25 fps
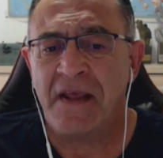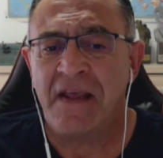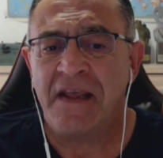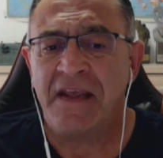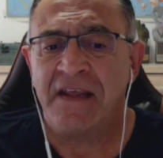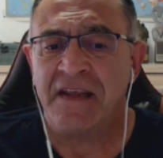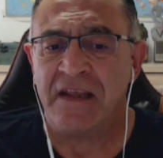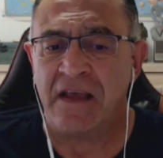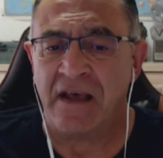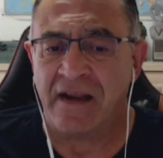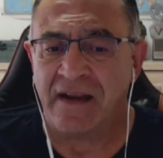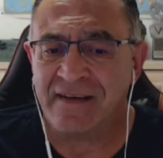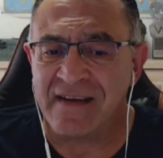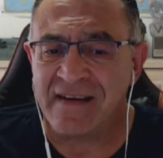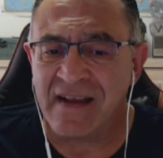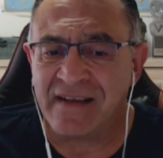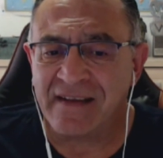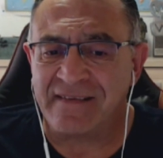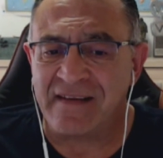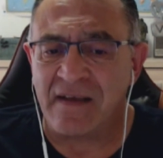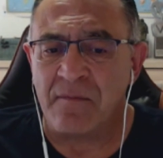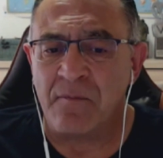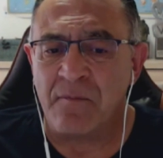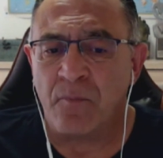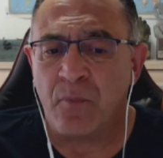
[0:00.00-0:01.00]
y ahora ya se
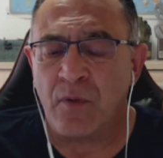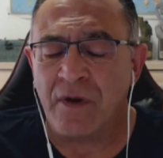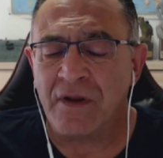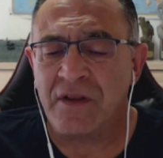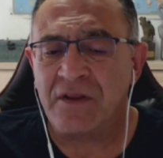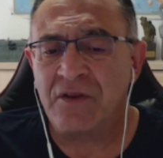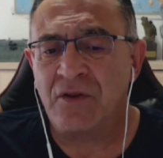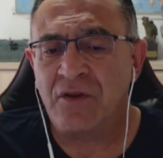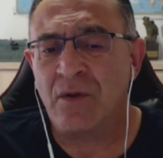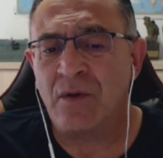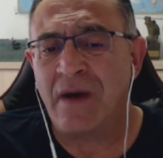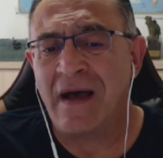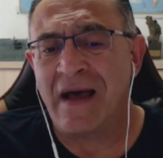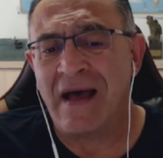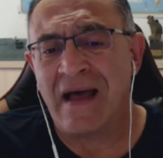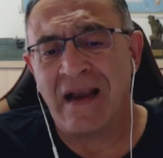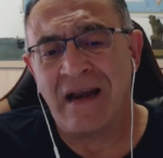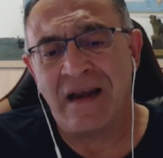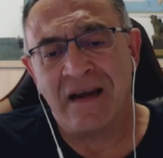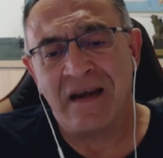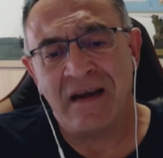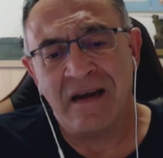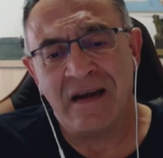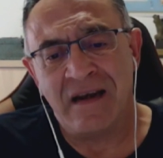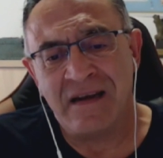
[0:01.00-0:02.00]
han puesto
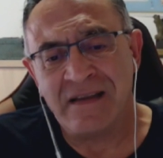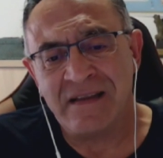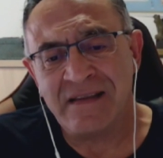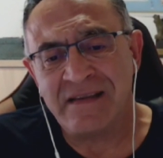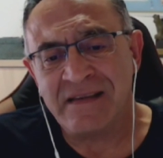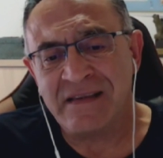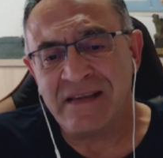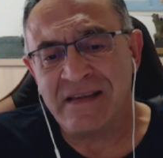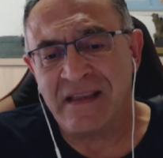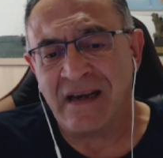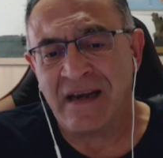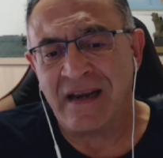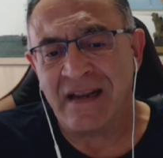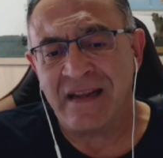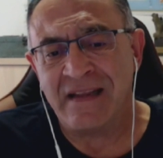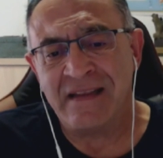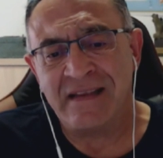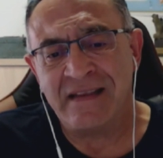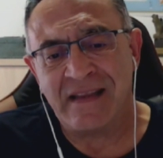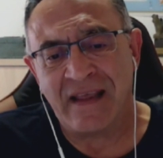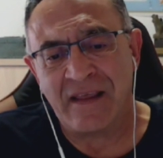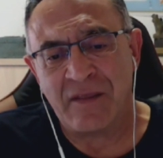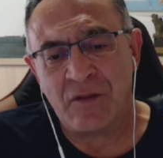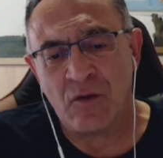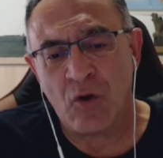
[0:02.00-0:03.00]
al
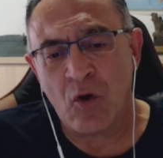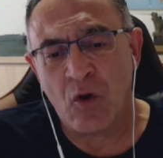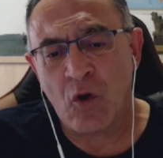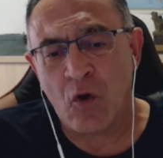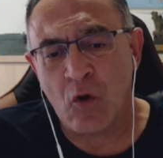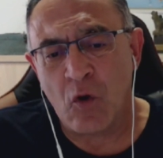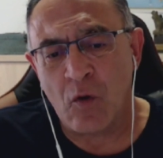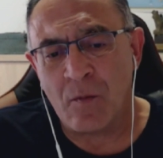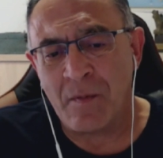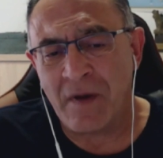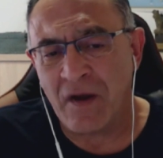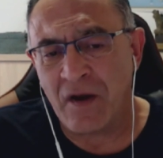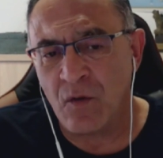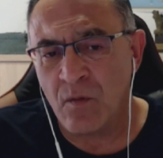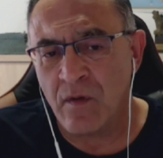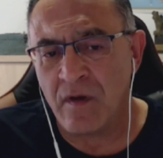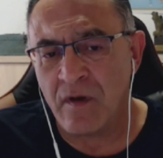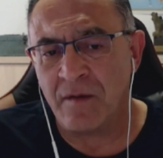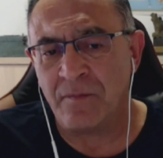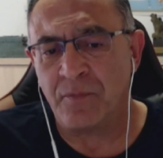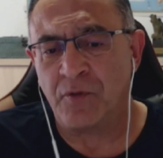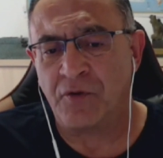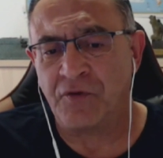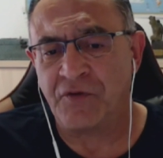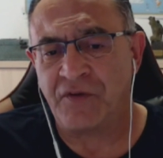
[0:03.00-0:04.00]

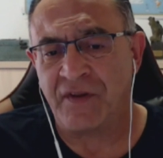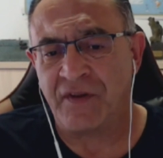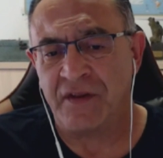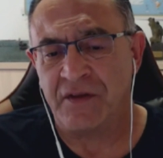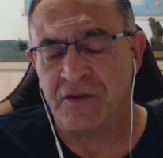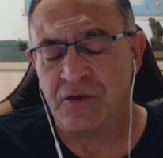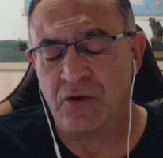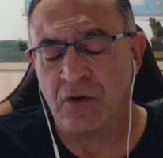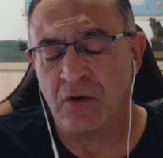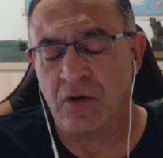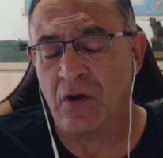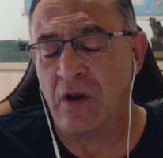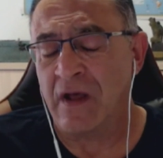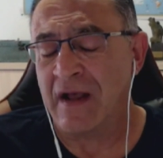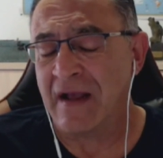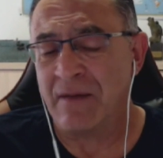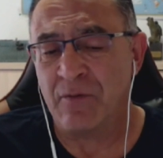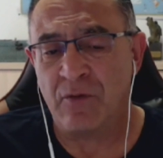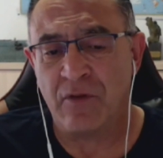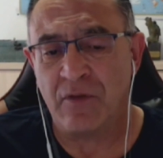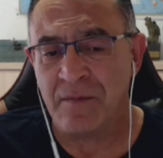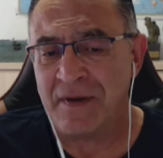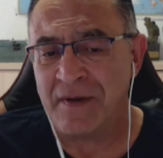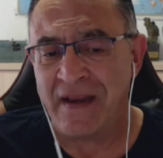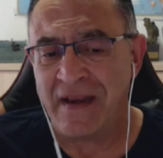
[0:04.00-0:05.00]
32,9%, que lo acabo
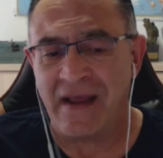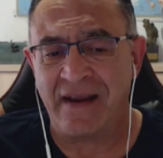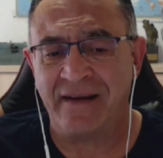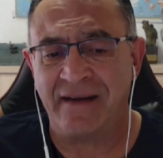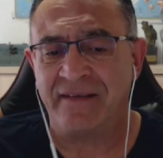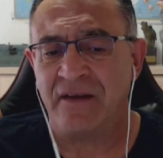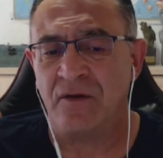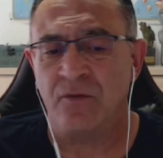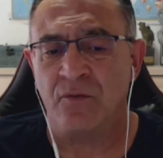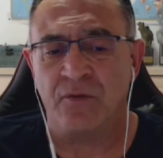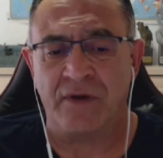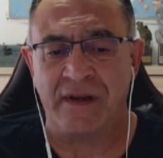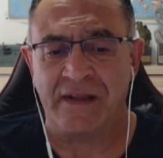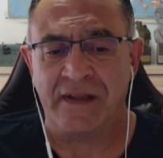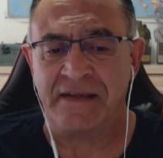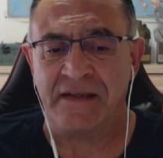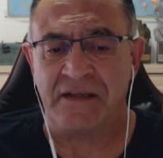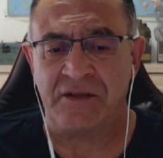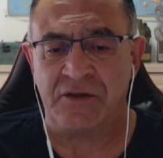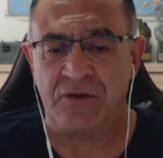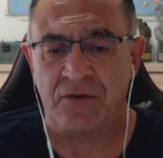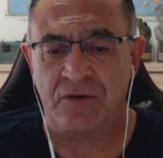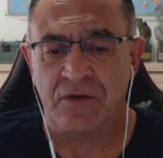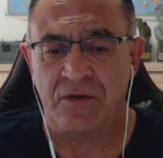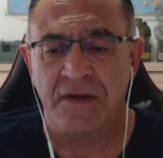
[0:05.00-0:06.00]
de mirar hace un
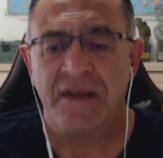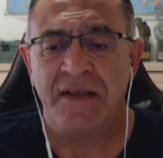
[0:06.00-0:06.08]
ratito.